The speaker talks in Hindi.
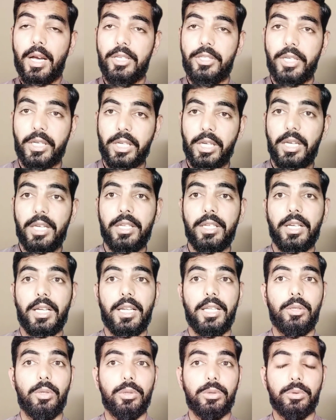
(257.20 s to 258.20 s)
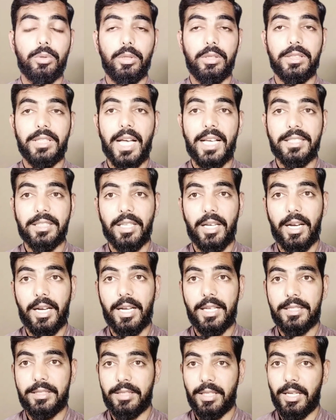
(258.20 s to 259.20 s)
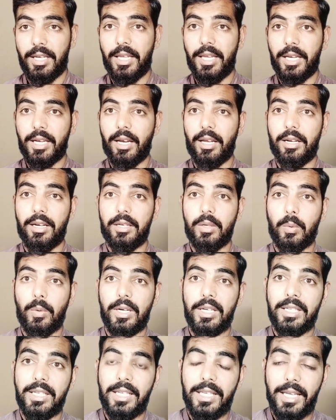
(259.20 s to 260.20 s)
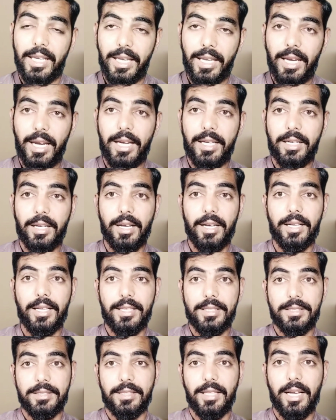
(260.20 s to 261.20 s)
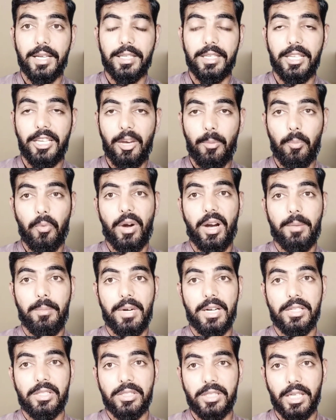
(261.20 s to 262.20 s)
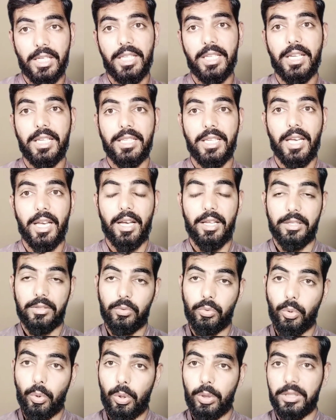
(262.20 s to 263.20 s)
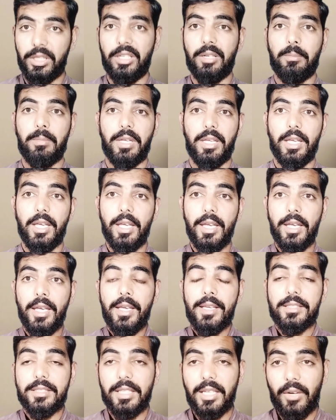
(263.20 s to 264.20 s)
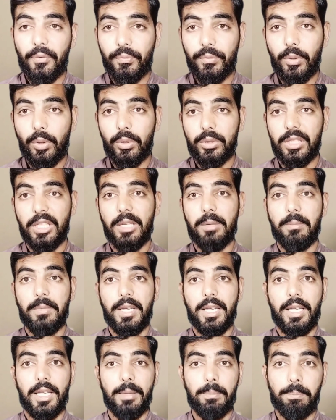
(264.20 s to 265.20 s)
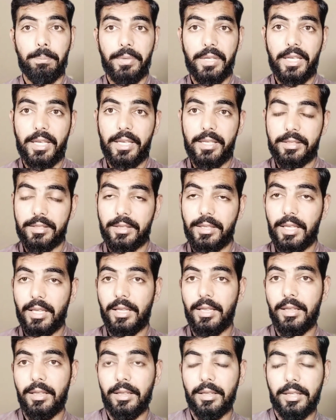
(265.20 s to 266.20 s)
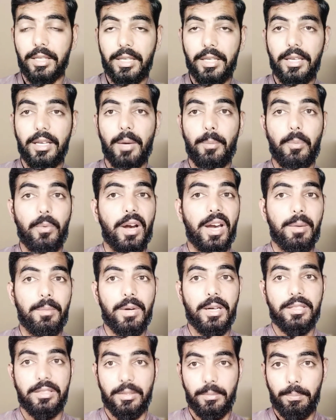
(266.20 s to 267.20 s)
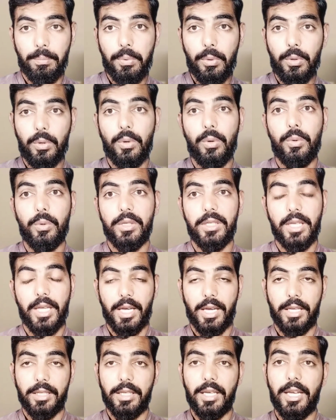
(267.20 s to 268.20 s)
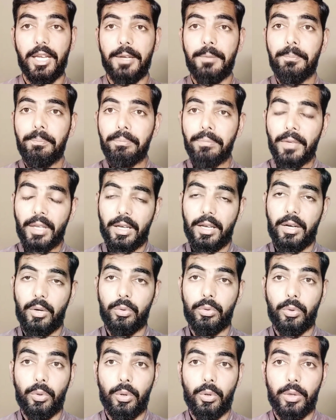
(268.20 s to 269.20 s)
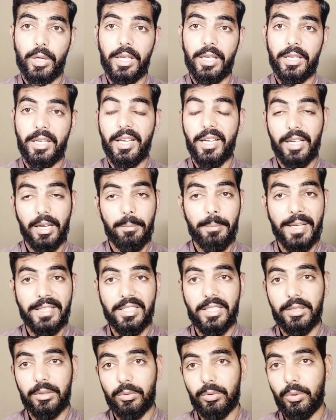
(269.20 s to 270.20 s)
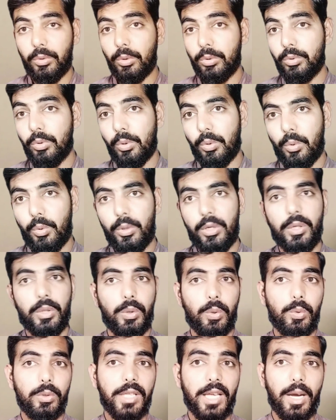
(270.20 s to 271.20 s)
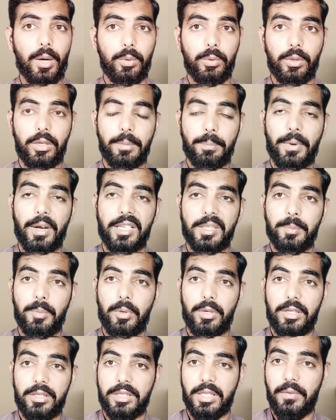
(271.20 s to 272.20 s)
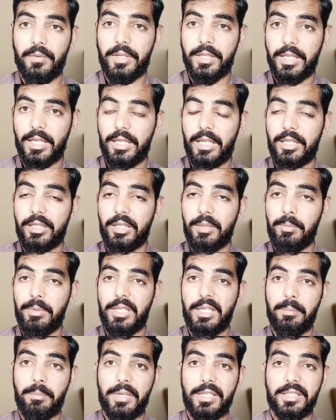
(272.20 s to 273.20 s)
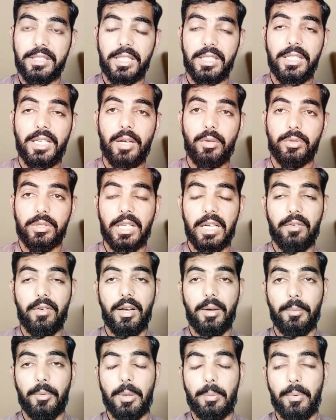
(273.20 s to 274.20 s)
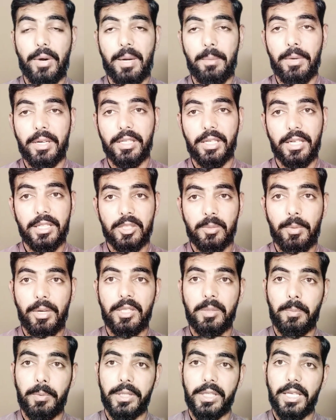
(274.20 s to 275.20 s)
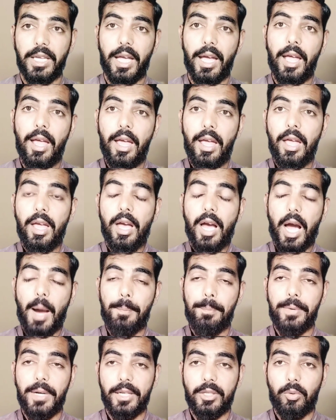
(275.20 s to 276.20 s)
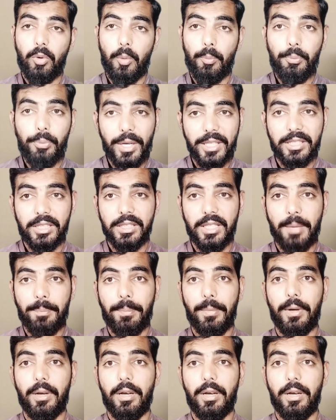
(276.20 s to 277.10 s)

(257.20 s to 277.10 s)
यकीन करें दोस्तों 10 अगस्त से लेकर 28 अगस्त तक की अपॉइंटमेंट्स चली गई हैं दो दिन में सिर्फ दो दिन में बीस दिन की अपॉइंटमेंट्स बुक हुई हैं ये उन्होंने ये वैसे की दोस्तों दोस्तों गुड न्यूज़ है उन्होंने पासपोर्ट रिसीविंग के रिलेटेड भी ईमेल्स की हैं उसके अलावा अपॉइंटमेंट का रिस्पांस भी किया है अपना जो वो प्रोसेस है